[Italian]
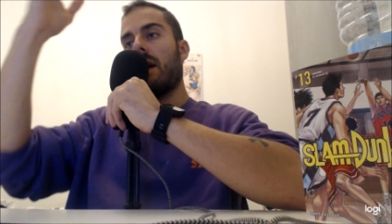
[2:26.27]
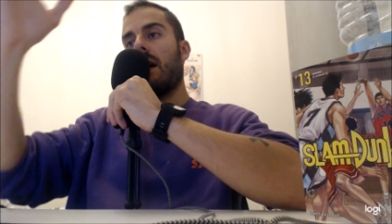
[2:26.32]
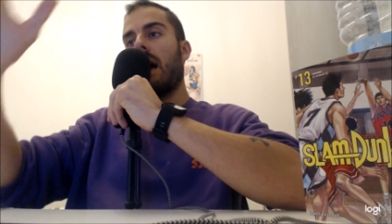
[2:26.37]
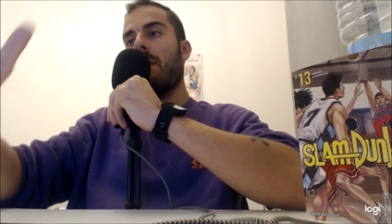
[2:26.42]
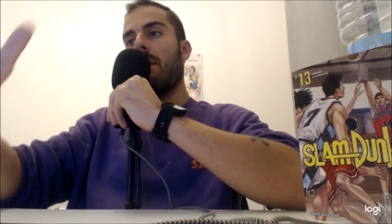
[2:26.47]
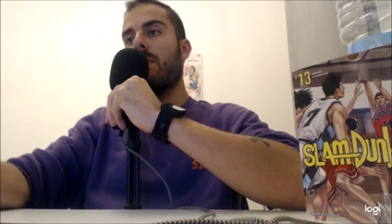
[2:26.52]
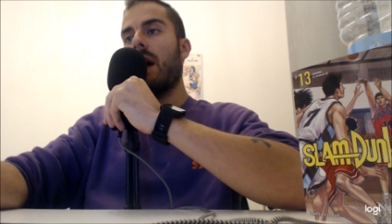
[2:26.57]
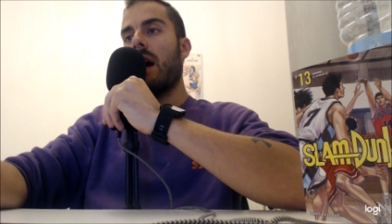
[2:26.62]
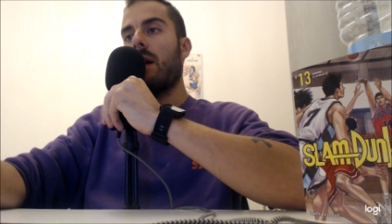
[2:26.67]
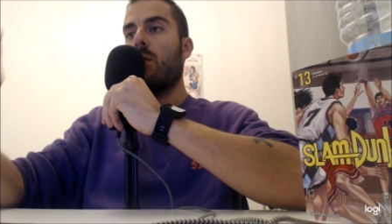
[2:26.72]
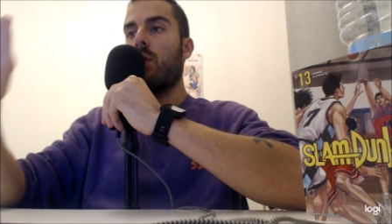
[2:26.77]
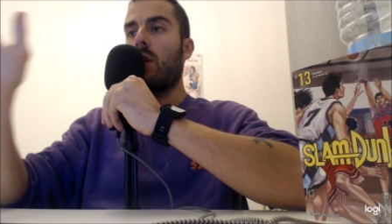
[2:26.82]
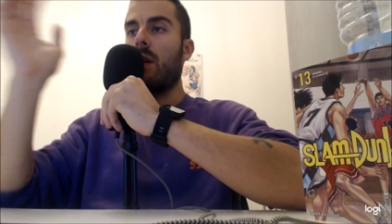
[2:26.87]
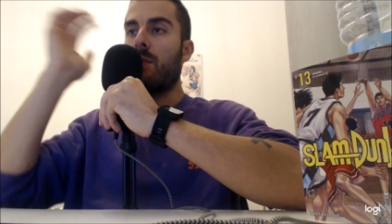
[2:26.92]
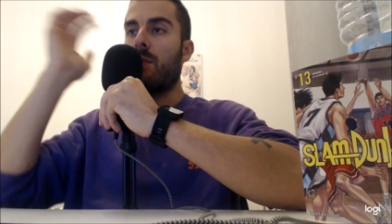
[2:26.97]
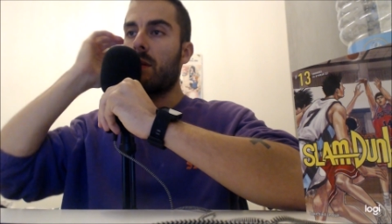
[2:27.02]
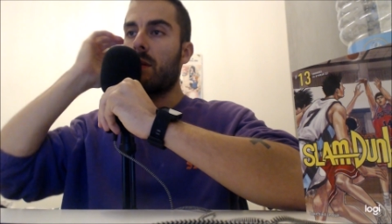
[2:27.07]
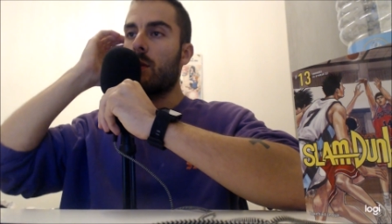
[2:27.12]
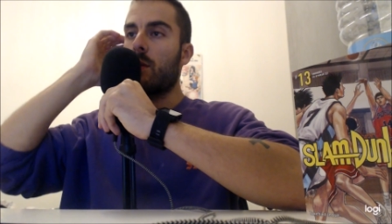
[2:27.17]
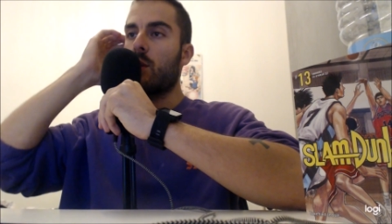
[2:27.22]
Abbiamo le
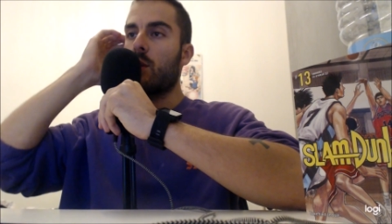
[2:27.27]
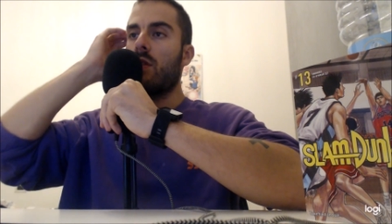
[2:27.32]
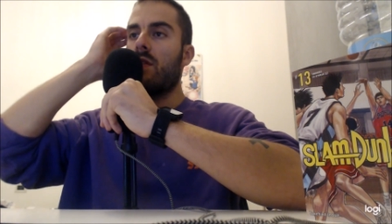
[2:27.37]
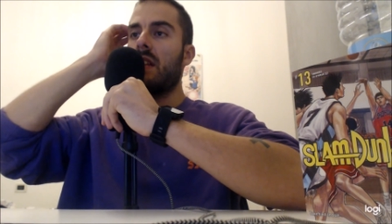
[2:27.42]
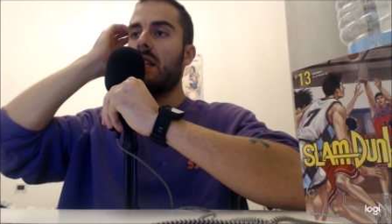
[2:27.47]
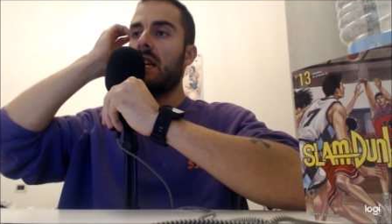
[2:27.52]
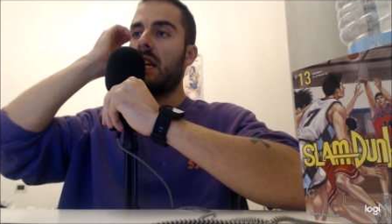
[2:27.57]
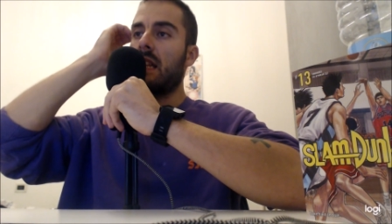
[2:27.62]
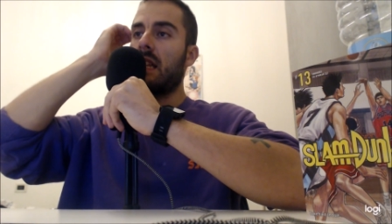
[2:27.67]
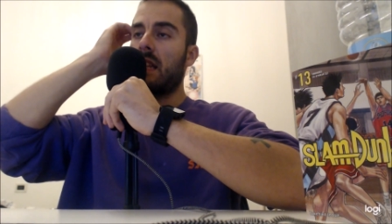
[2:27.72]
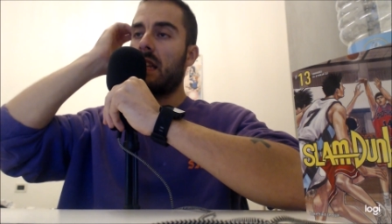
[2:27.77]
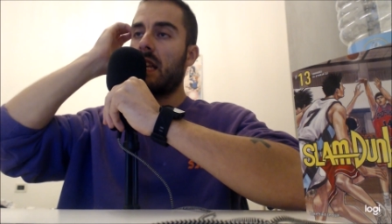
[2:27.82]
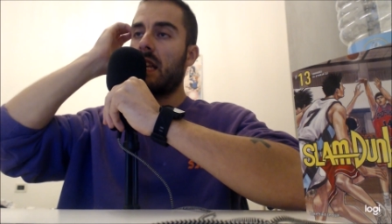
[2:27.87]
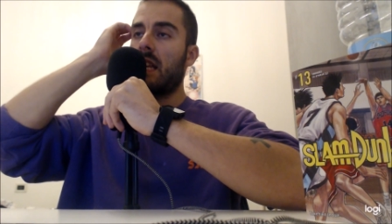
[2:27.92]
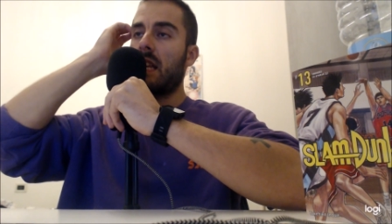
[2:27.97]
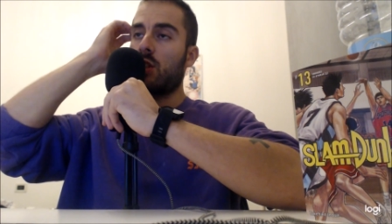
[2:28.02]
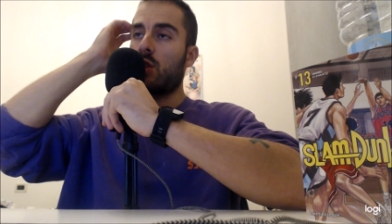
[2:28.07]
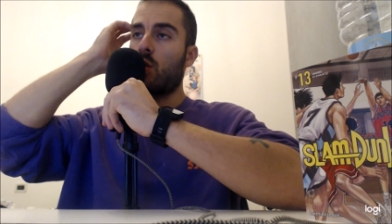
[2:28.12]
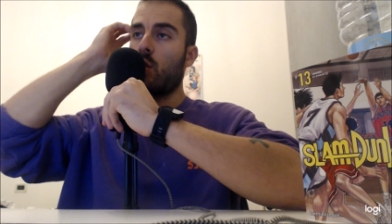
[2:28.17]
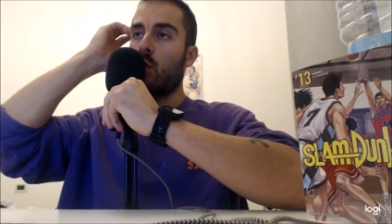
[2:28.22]
prime due vignette
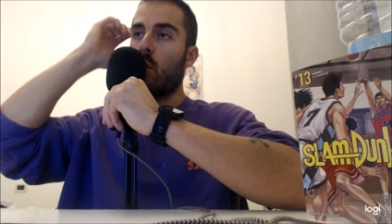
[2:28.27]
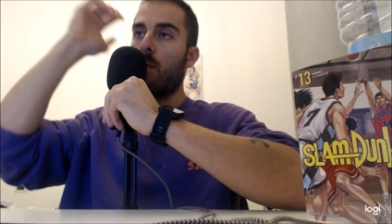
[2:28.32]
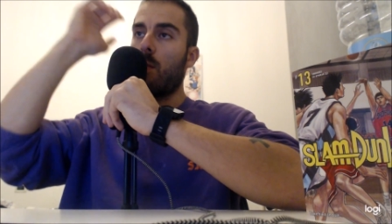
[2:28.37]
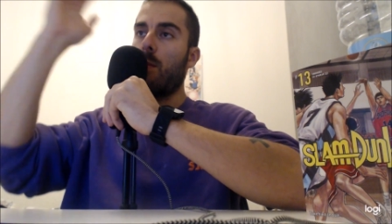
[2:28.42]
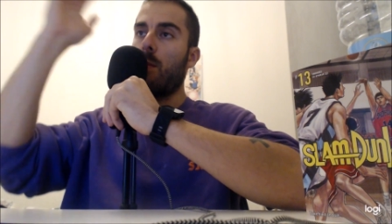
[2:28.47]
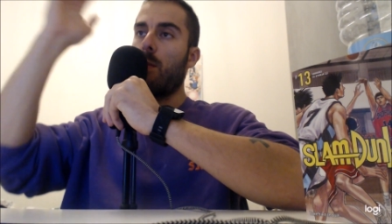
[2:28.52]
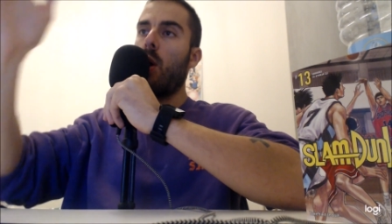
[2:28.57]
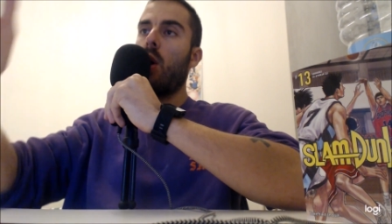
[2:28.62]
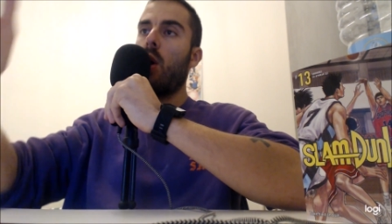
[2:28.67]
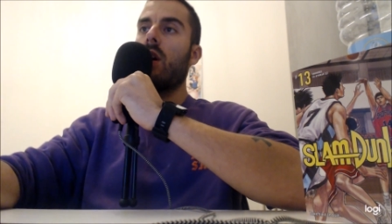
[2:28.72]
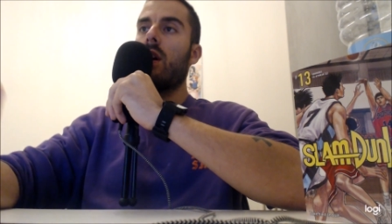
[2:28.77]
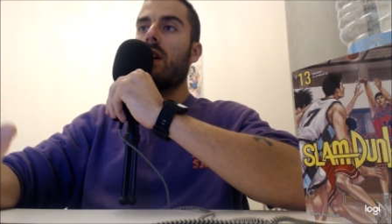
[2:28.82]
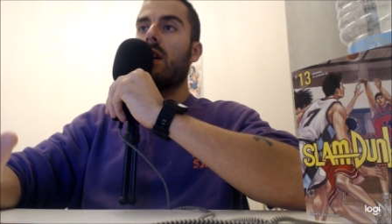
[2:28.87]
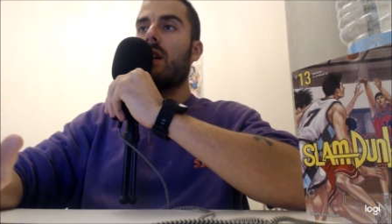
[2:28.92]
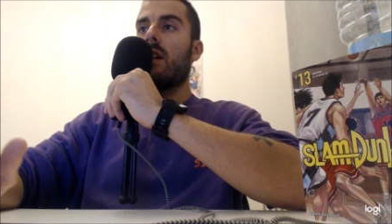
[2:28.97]
che sono un po'